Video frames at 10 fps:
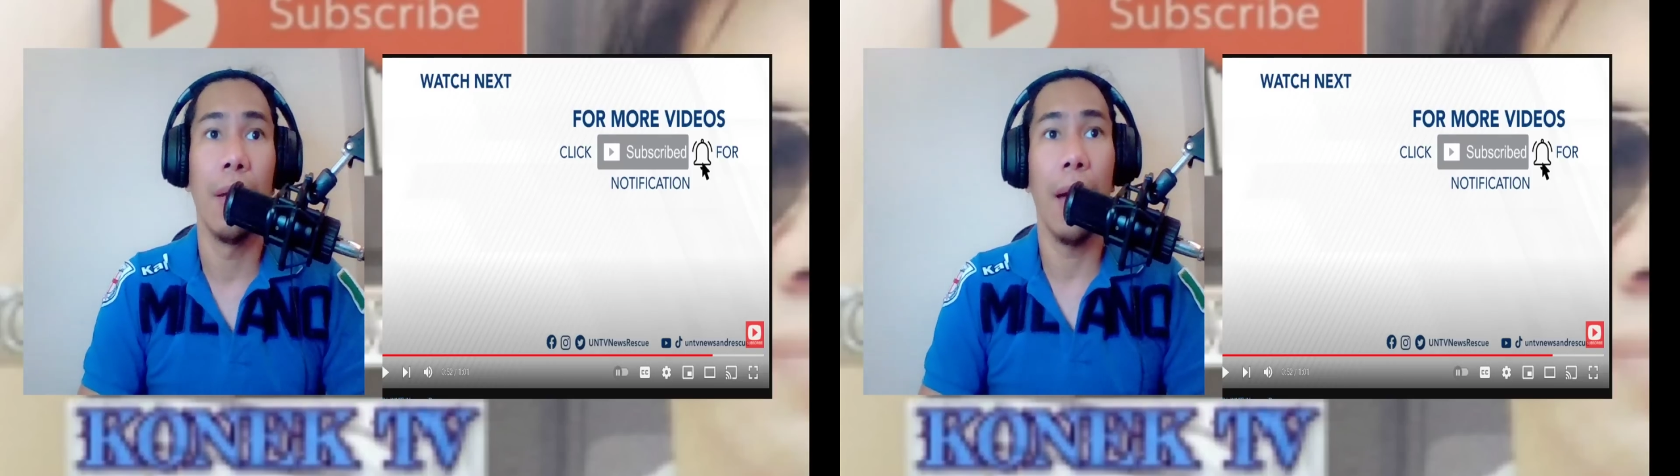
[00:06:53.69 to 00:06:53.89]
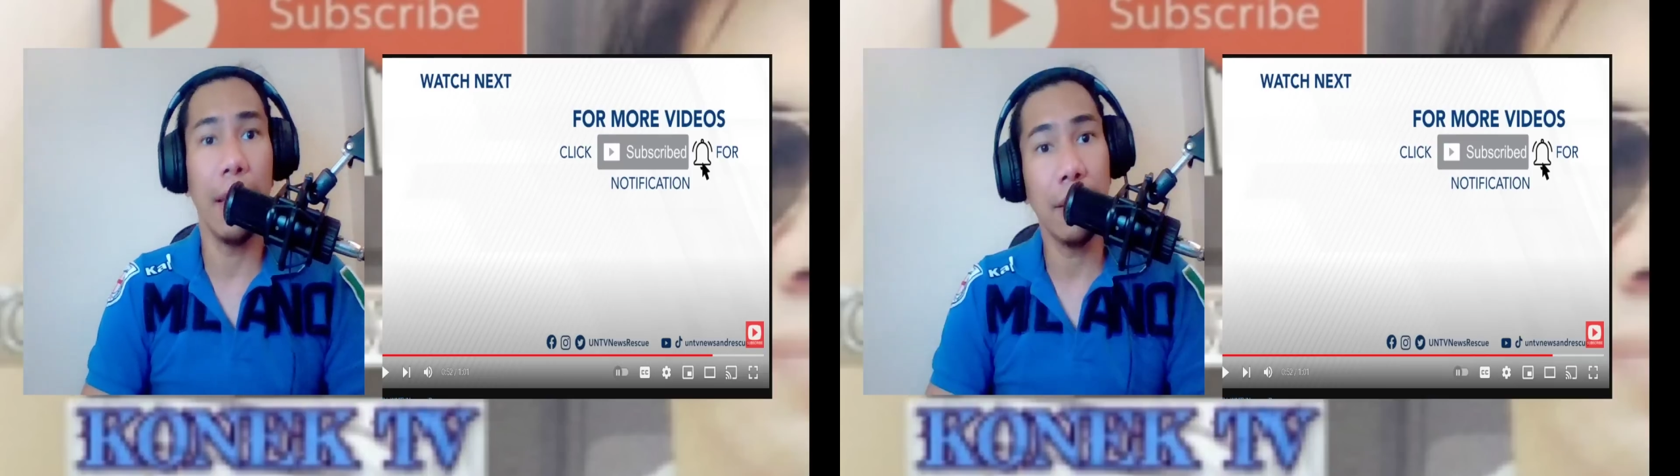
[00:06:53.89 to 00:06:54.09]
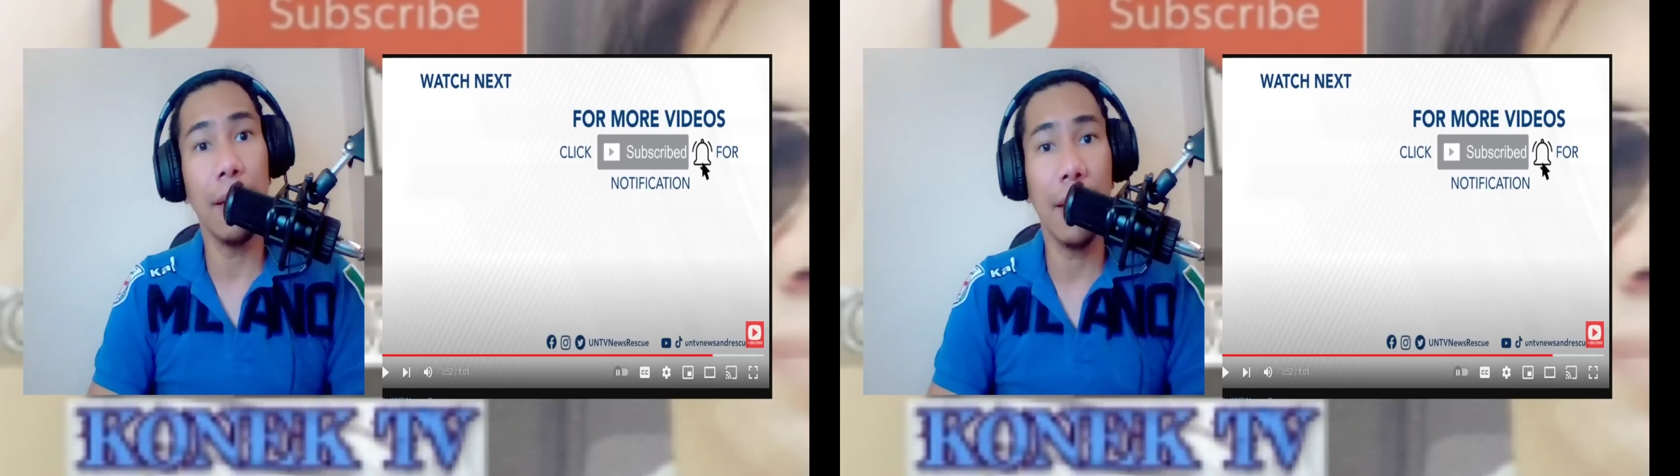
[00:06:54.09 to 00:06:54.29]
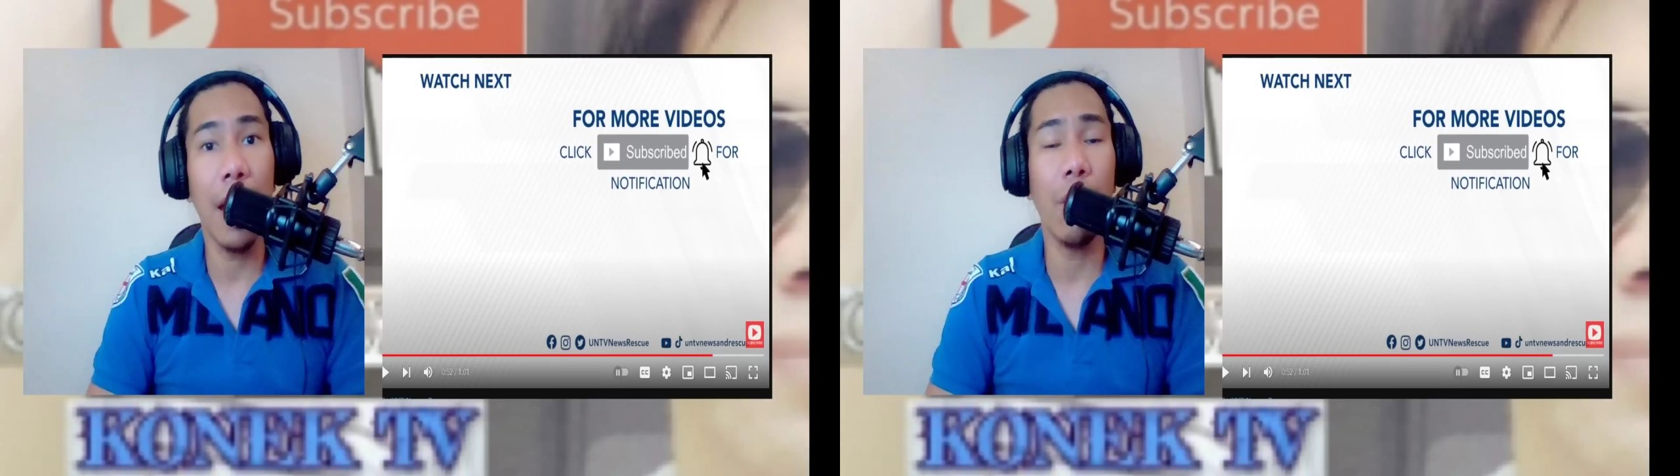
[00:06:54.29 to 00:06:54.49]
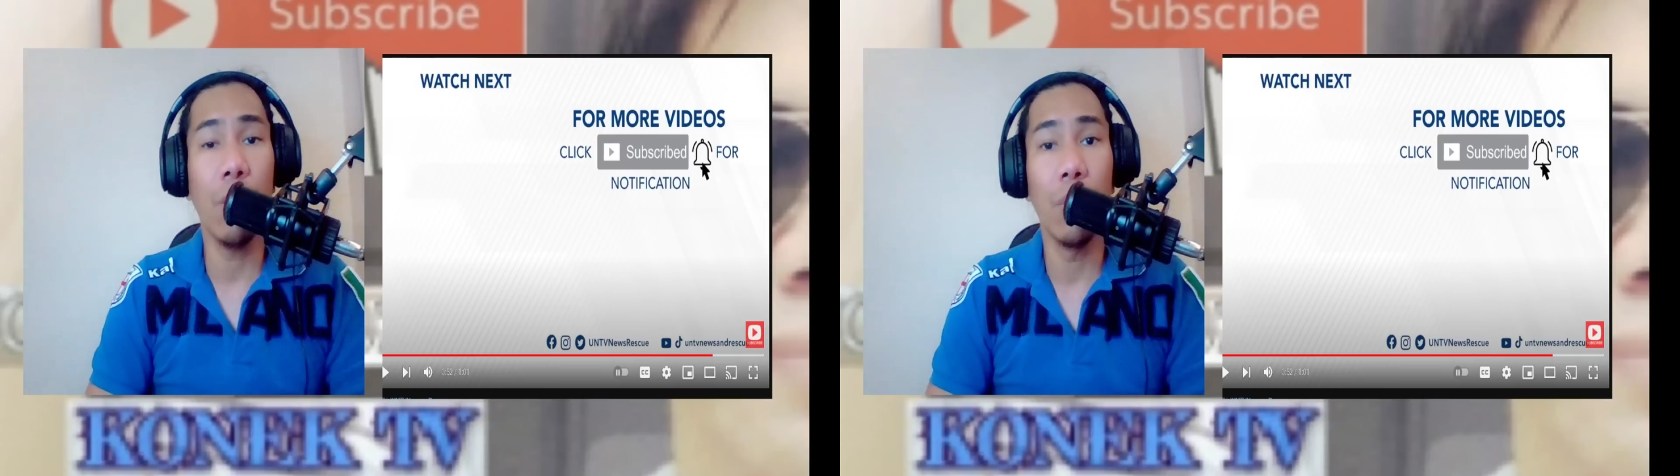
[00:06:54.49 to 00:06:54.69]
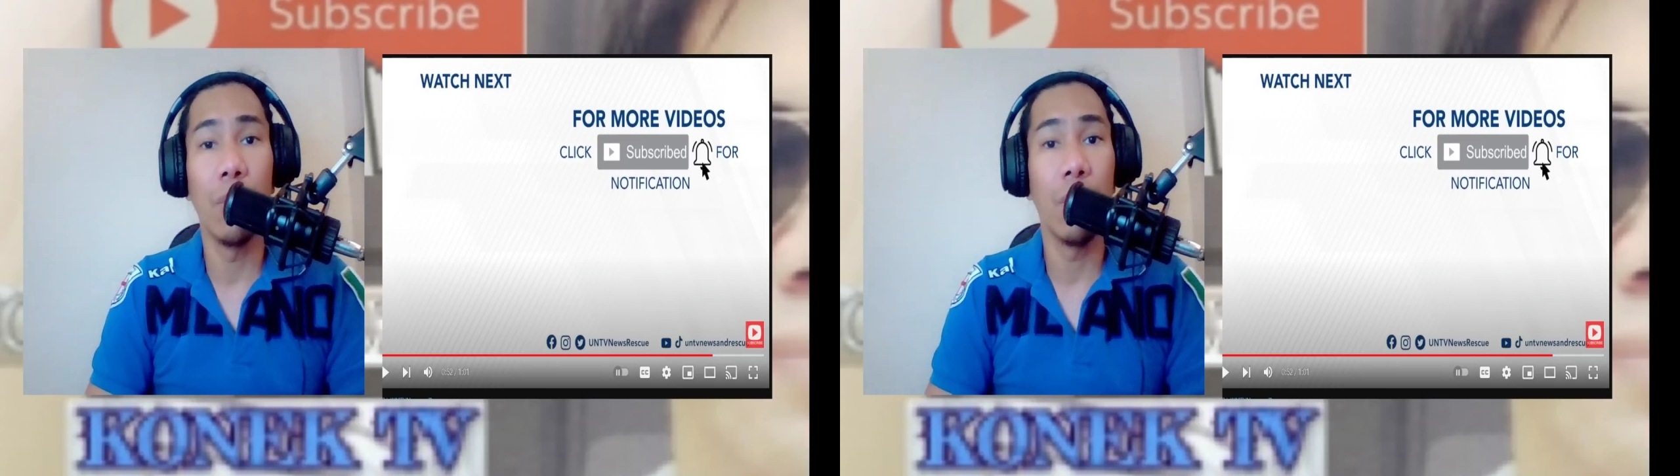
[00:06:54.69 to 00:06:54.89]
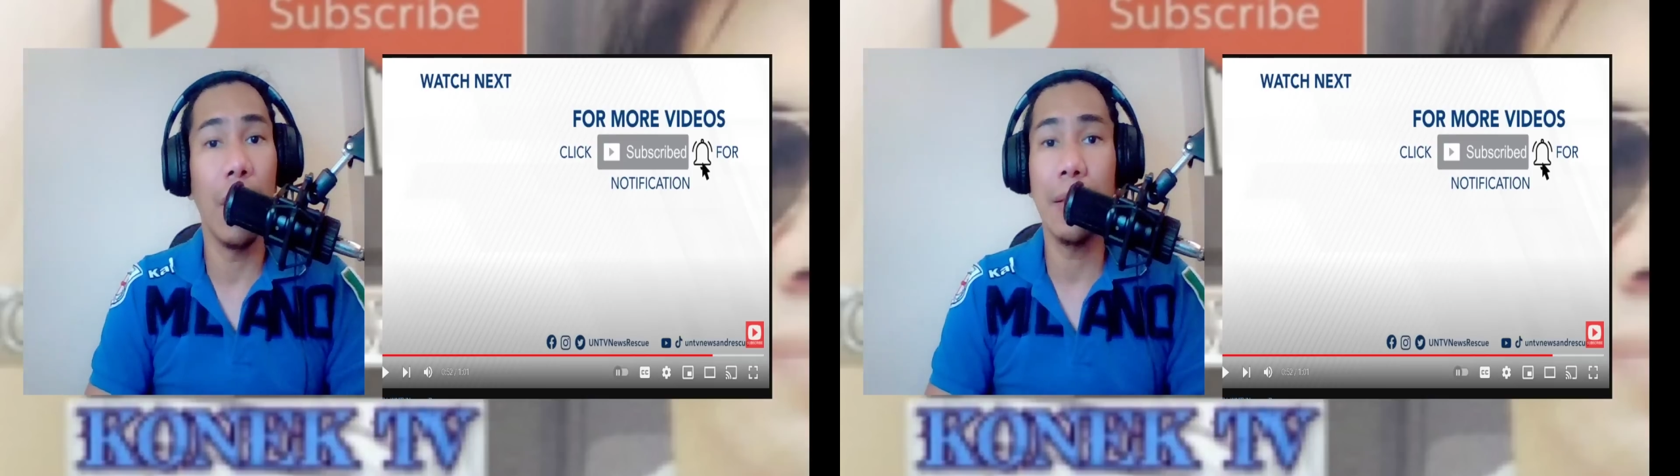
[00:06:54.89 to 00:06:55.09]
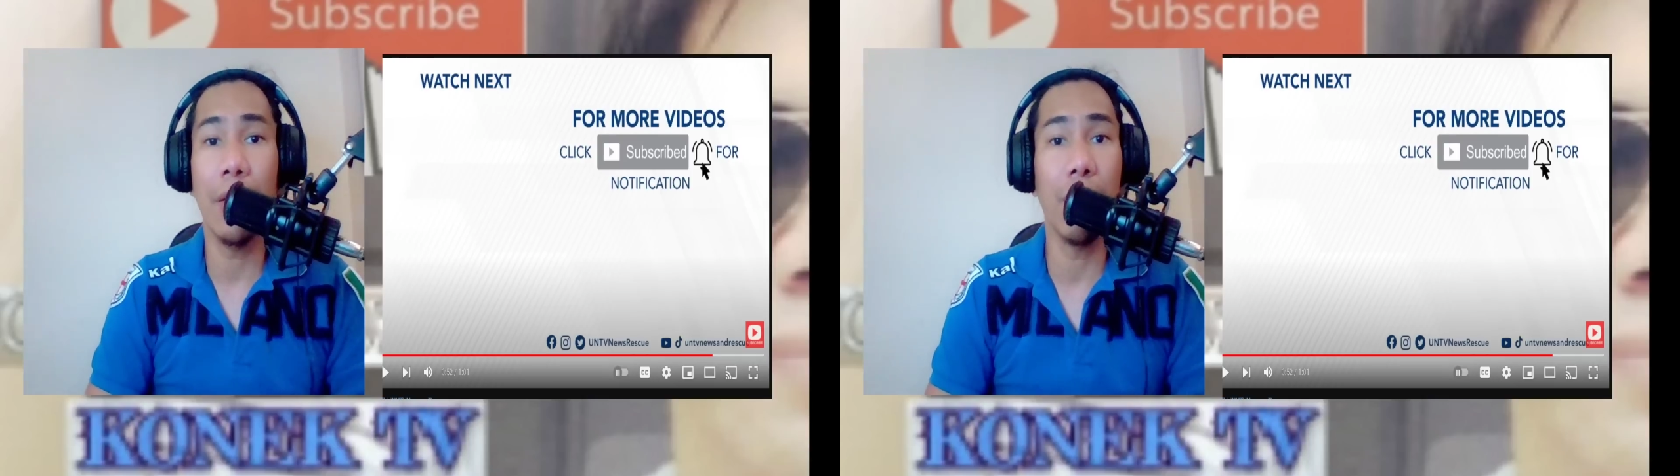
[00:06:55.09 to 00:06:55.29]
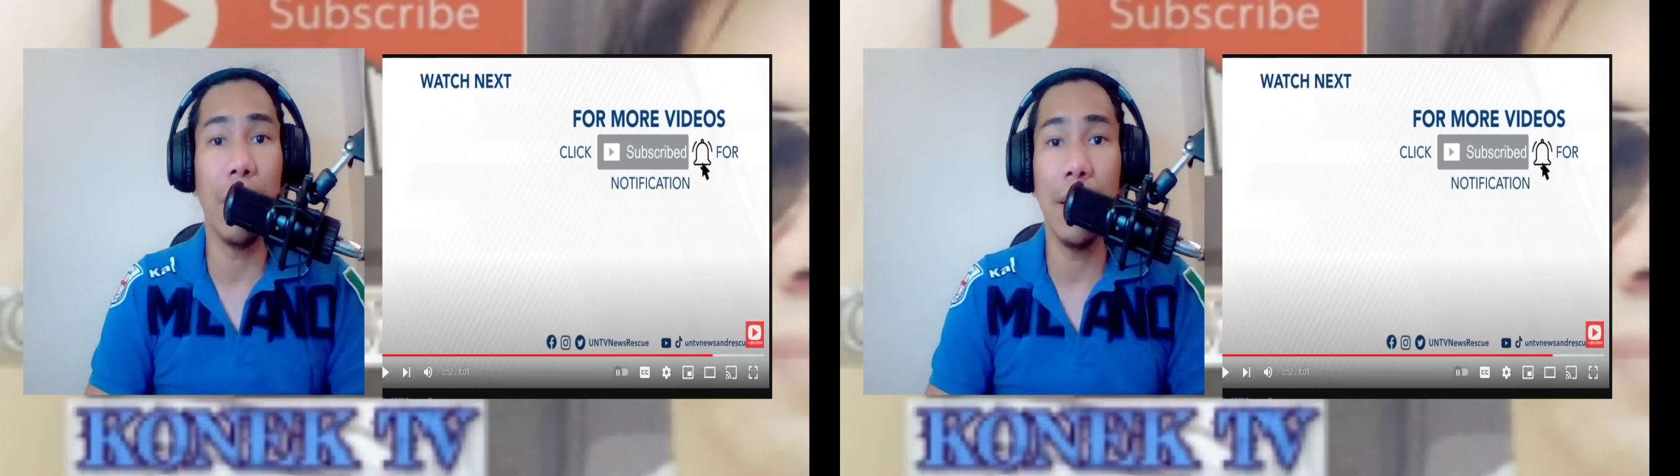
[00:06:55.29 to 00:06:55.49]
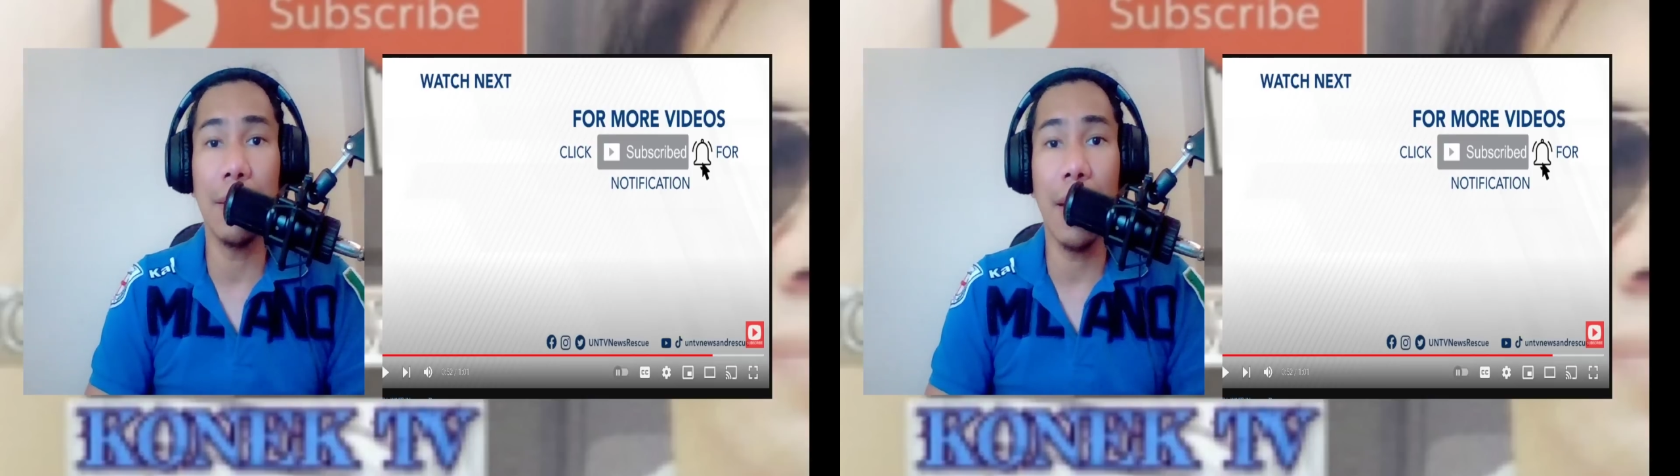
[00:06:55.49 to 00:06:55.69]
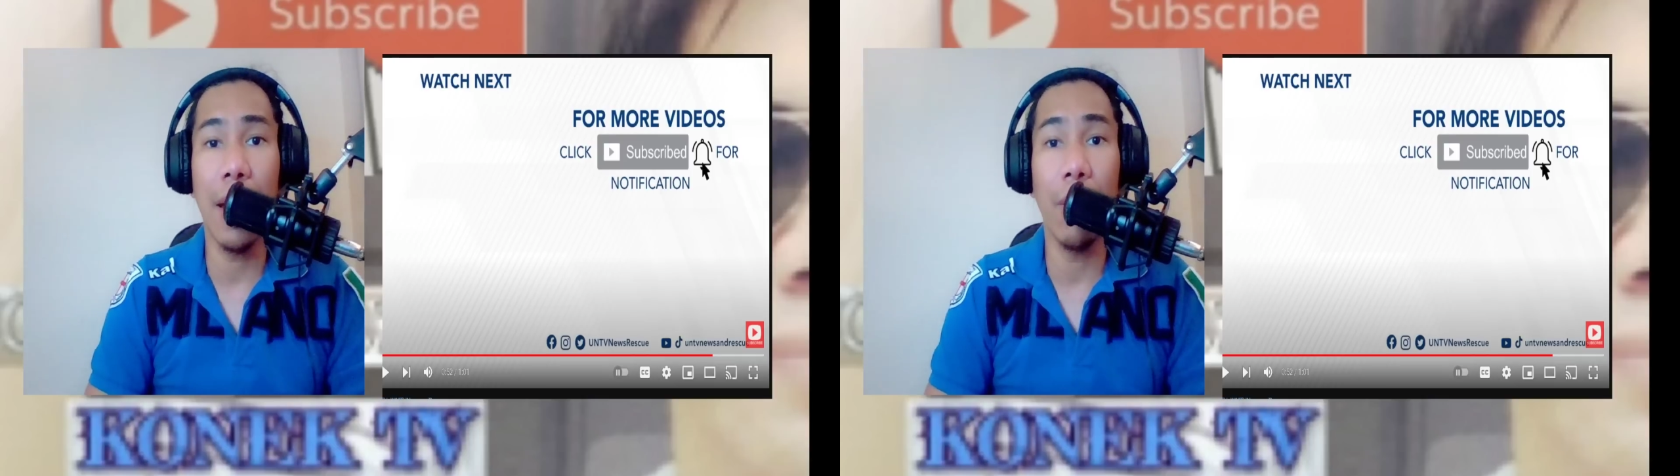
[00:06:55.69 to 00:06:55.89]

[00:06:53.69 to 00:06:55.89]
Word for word: Until now, wala tayong balita,